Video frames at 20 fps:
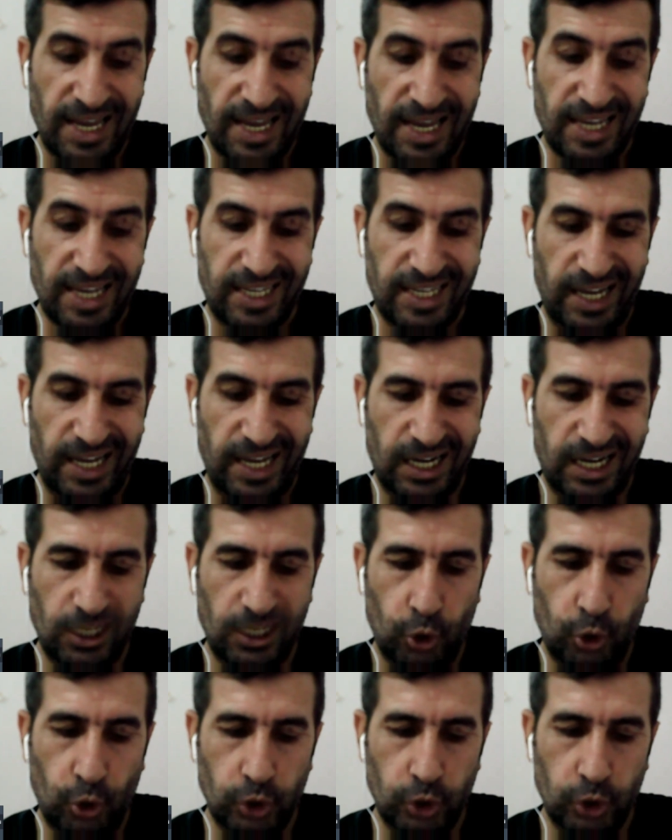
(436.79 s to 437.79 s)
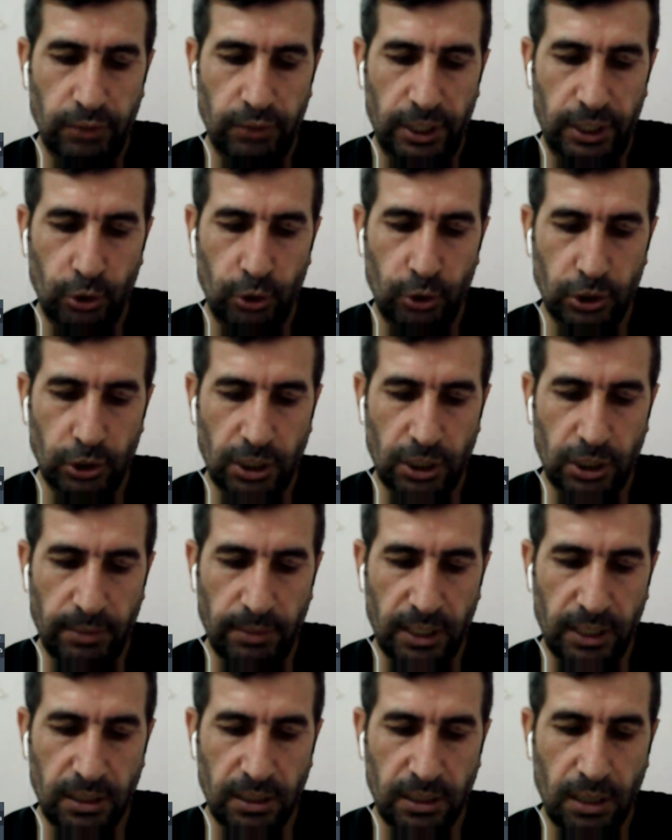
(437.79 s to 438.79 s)
gerekli özveriyi
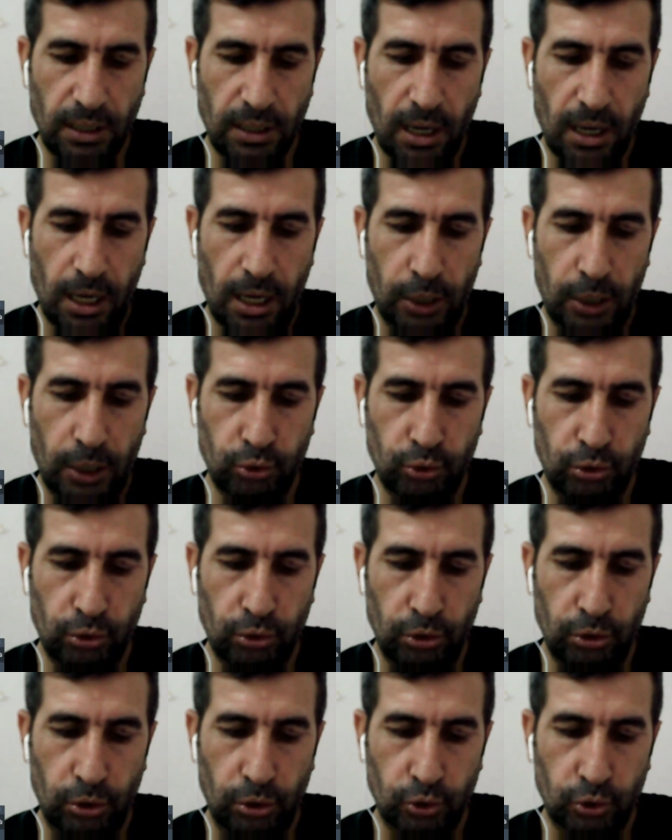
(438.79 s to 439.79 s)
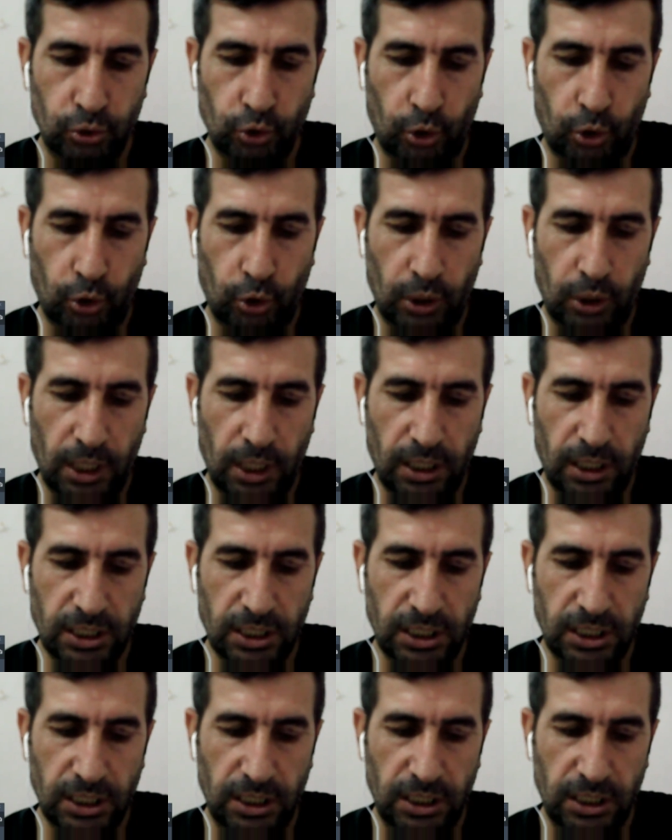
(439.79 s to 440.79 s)
göstermek, her türlü zorluğa karşı
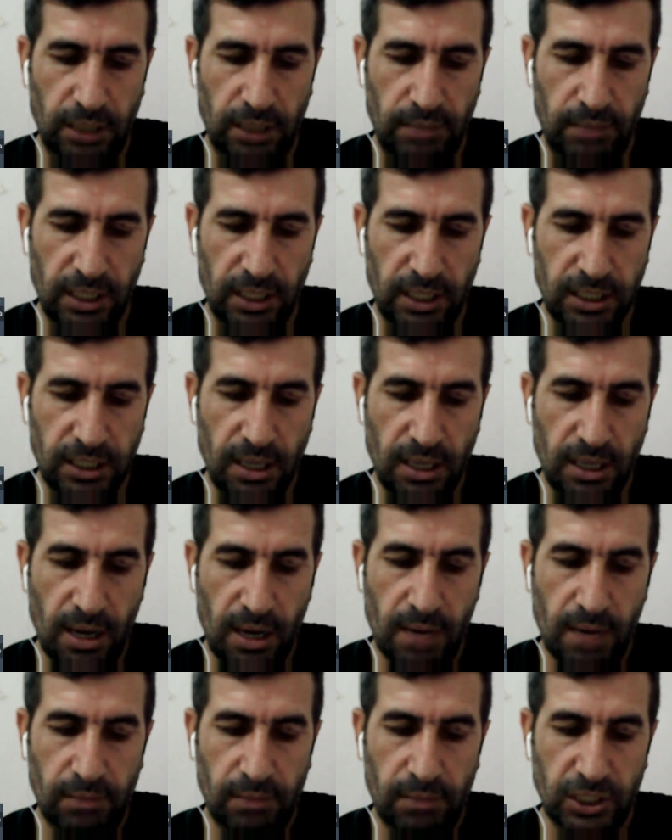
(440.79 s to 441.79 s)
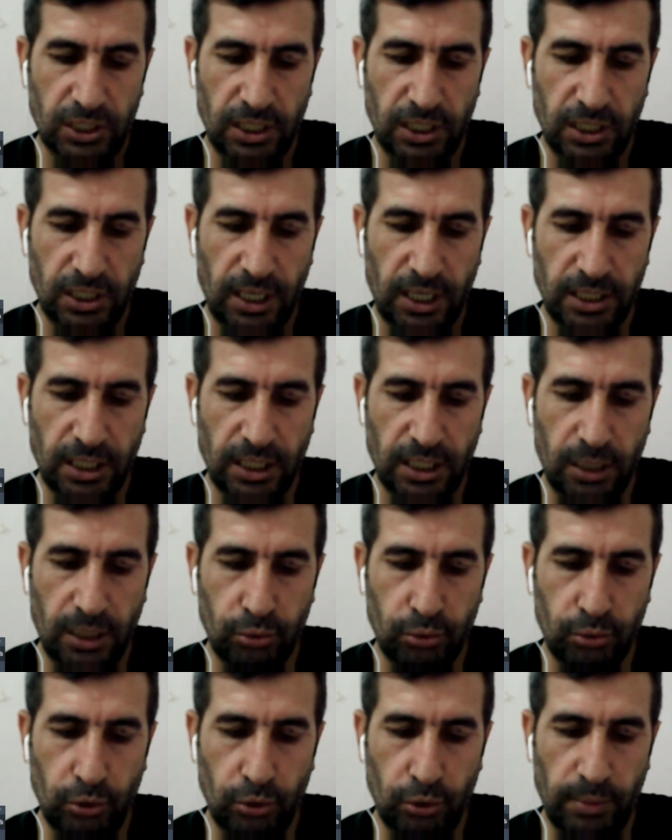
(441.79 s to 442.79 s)
direnmek, başına gelecek her
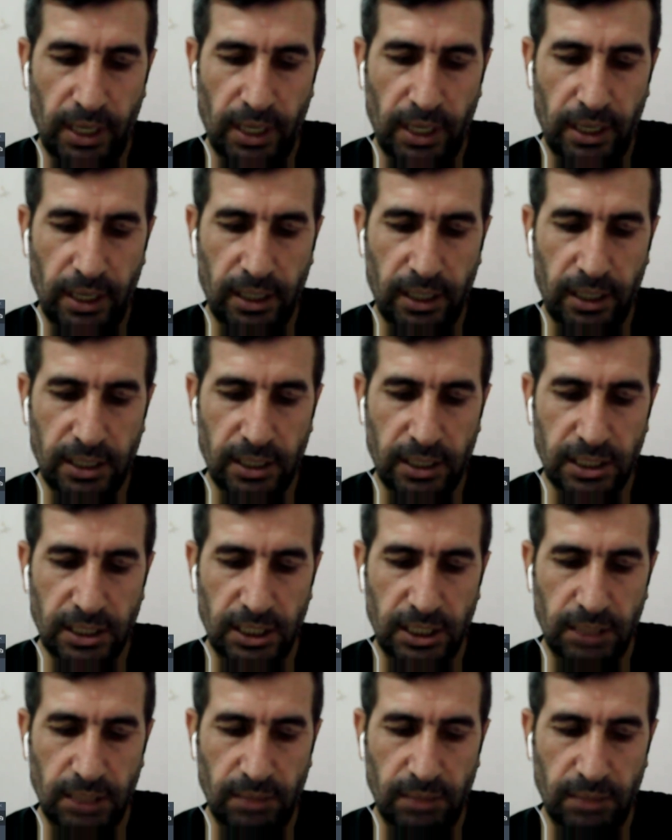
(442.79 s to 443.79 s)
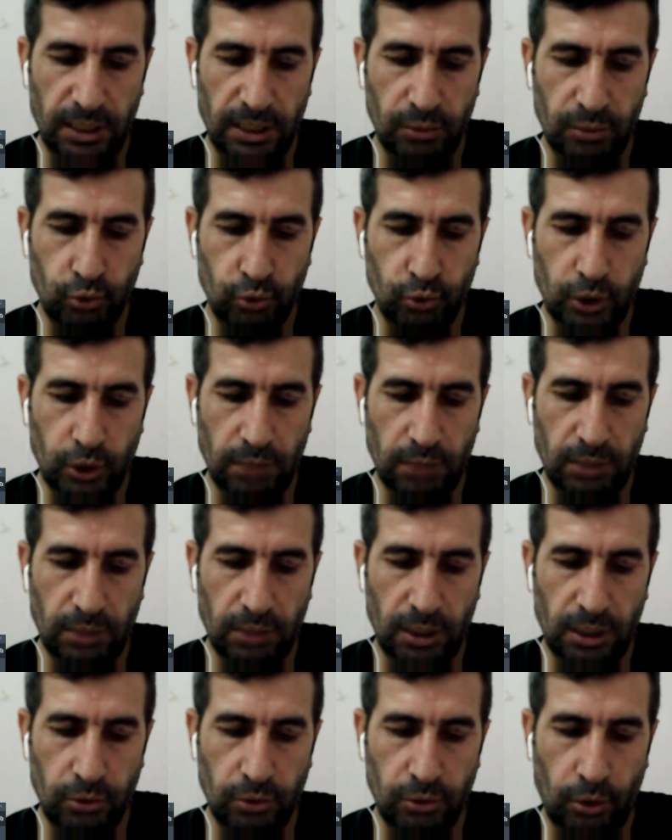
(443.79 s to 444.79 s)
türlü belaya karşı yılmadan, usanmadan
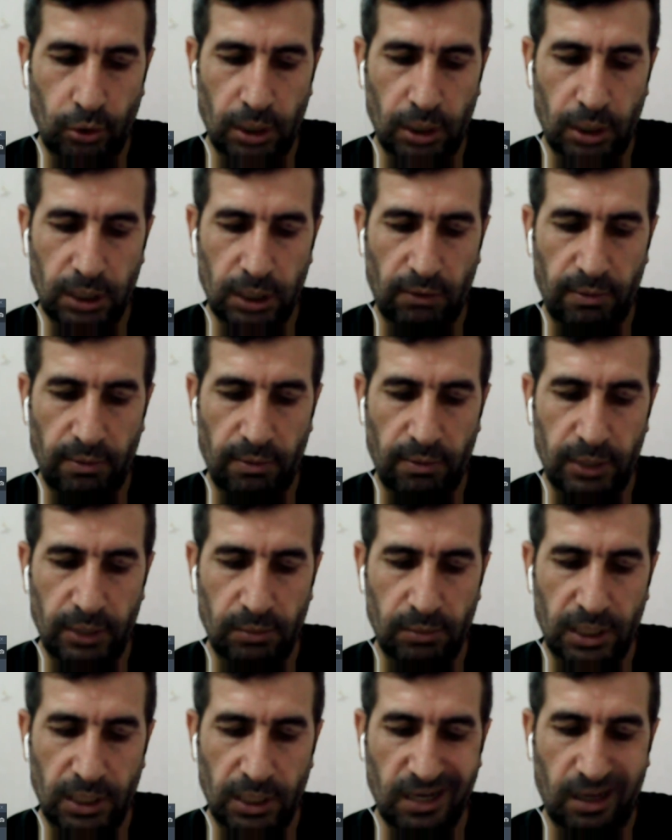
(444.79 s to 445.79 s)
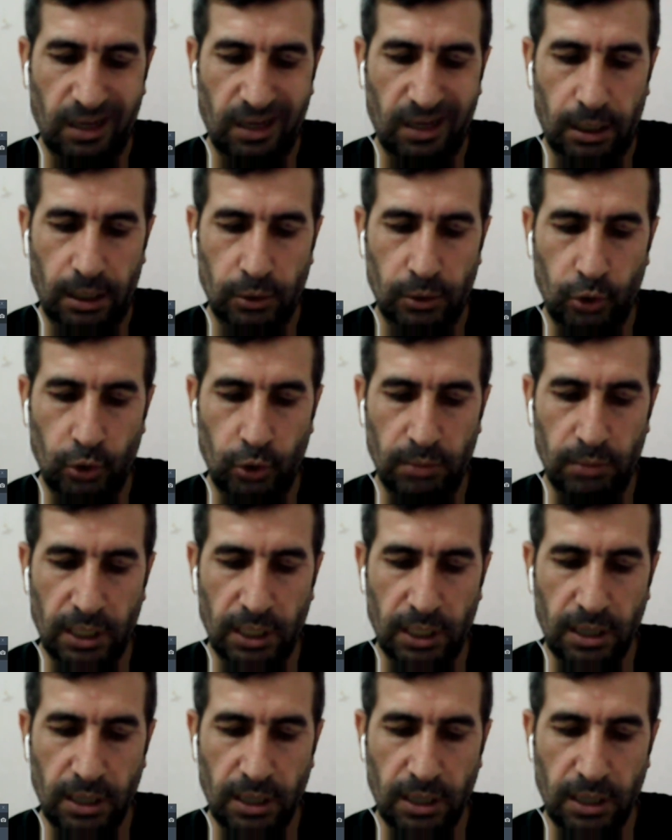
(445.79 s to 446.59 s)
yoluna devam etmede kararlı olmak,